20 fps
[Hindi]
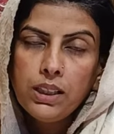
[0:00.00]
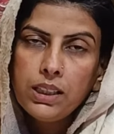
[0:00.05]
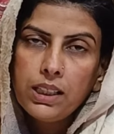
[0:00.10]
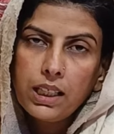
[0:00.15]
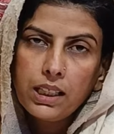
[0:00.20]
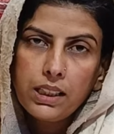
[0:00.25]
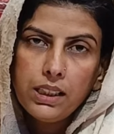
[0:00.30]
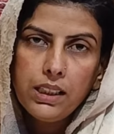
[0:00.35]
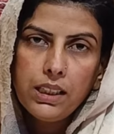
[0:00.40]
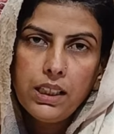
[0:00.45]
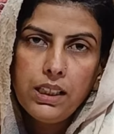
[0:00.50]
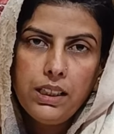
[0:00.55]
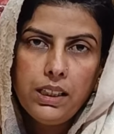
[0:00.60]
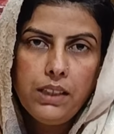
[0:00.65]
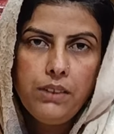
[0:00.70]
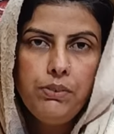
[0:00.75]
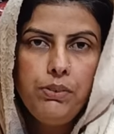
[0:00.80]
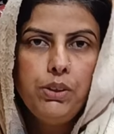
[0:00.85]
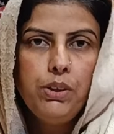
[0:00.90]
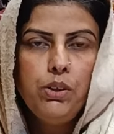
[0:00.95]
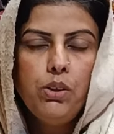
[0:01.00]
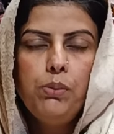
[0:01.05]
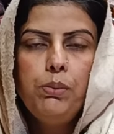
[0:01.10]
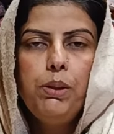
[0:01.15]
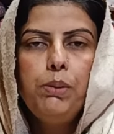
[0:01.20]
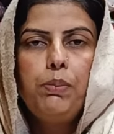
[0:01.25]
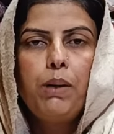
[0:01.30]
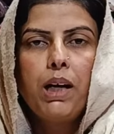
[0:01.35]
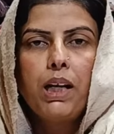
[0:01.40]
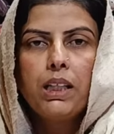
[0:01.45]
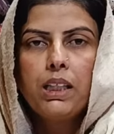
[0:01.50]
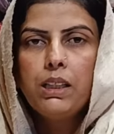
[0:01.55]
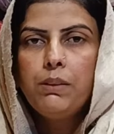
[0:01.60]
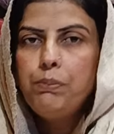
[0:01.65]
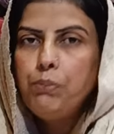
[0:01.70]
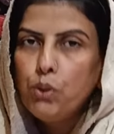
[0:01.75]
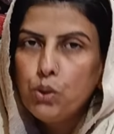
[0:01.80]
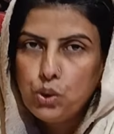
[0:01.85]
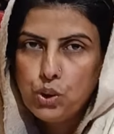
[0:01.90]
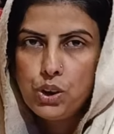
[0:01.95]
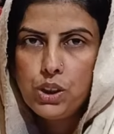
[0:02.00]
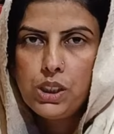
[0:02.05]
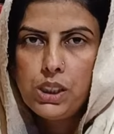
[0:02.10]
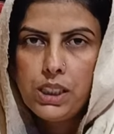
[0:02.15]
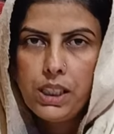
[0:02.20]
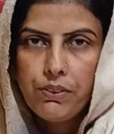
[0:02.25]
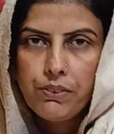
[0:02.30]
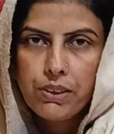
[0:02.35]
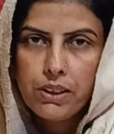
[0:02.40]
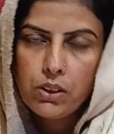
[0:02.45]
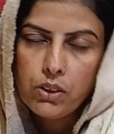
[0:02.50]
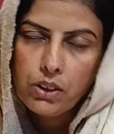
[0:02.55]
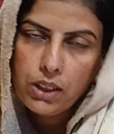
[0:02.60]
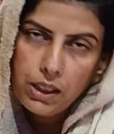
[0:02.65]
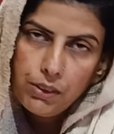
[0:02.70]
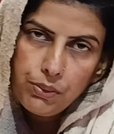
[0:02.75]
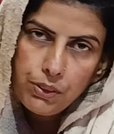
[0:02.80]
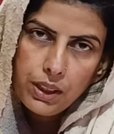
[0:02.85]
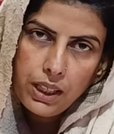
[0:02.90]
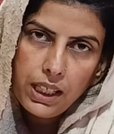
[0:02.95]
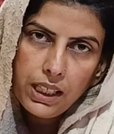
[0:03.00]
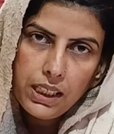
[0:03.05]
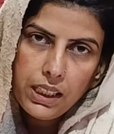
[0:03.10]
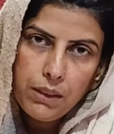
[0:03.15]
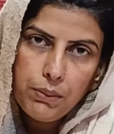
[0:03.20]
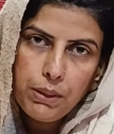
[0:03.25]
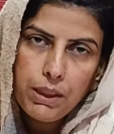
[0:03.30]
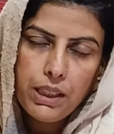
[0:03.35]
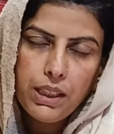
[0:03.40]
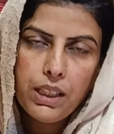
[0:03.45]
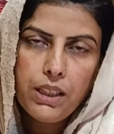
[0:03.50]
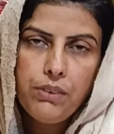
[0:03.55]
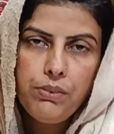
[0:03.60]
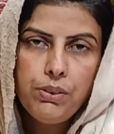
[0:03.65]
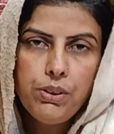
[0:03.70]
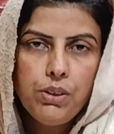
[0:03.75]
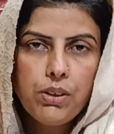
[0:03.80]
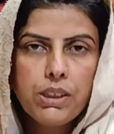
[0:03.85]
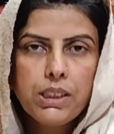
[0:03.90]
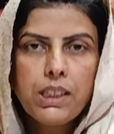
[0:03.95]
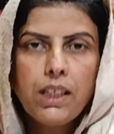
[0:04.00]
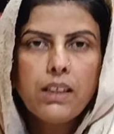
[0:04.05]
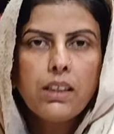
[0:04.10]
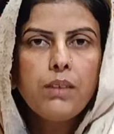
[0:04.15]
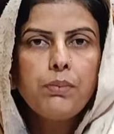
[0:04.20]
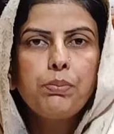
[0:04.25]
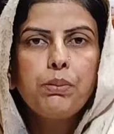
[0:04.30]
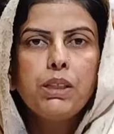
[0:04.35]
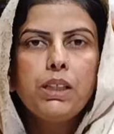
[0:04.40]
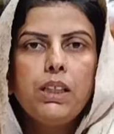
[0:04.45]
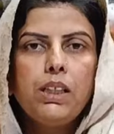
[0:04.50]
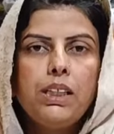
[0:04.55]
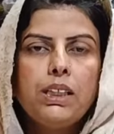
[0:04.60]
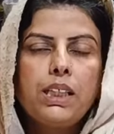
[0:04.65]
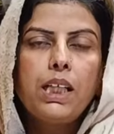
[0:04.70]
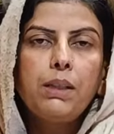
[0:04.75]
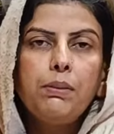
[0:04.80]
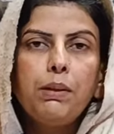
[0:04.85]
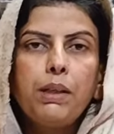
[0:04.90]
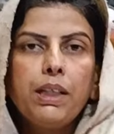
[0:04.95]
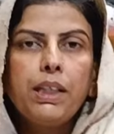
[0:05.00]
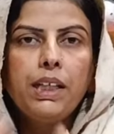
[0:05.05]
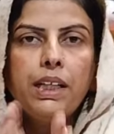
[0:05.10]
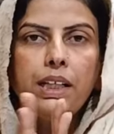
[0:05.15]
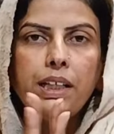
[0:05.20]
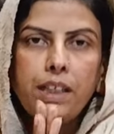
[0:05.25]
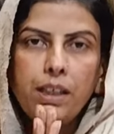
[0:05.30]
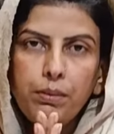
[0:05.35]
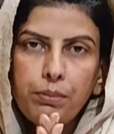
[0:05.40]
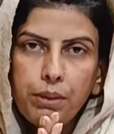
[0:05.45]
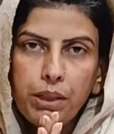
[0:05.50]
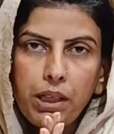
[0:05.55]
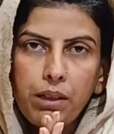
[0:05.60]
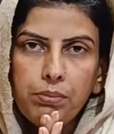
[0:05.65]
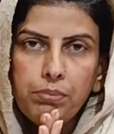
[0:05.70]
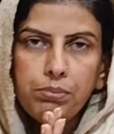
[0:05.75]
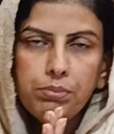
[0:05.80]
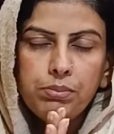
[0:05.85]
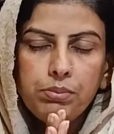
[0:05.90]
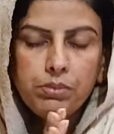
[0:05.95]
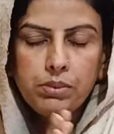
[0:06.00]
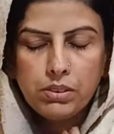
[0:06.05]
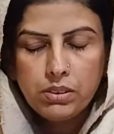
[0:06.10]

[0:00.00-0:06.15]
ताकि नई नई वीडियो मेरी भाड़ा तक पहुंचती रहे तो कल फिर आएंगे भाई नई वीडियो के साथ तब तक के लिए सारी बाना है राम राम